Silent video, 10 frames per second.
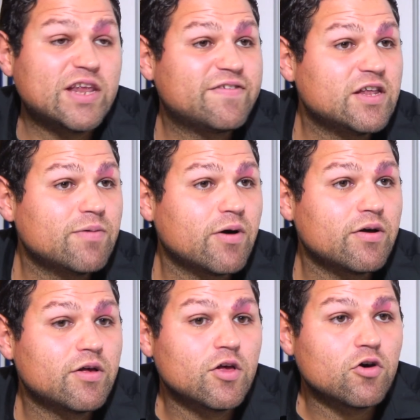les laisser libres.
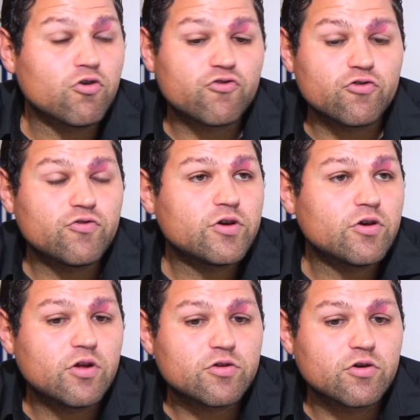Aujourd'hui, que
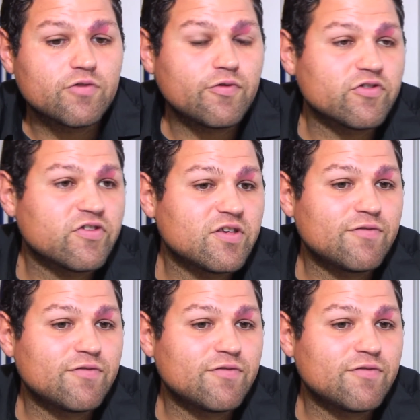notre franchisé